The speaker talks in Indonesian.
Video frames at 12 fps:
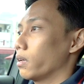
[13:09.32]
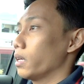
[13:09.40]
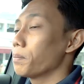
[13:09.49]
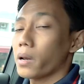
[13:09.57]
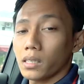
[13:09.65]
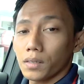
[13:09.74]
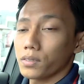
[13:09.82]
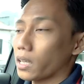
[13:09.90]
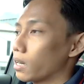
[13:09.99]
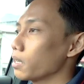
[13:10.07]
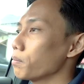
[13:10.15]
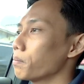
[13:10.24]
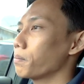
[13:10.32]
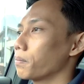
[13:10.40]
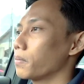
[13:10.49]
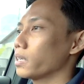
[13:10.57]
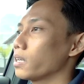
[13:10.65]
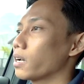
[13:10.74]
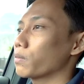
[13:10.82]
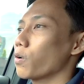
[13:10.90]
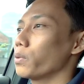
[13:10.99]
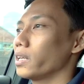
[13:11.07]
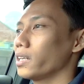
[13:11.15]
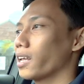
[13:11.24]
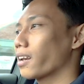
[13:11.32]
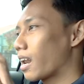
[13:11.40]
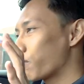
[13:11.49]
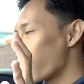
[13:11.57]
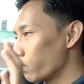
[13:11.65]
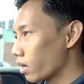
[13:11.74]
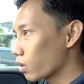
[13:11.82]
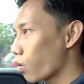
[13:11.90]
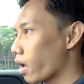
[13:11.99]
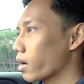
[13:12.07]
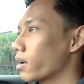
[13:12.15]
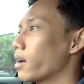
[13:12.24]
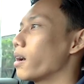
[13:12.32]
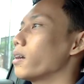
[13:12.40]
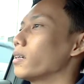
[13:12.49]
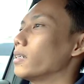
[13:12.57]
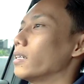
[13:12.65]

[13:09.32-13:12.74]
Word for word: impresif sekali mengingat mobil ini adalah mobil keluarga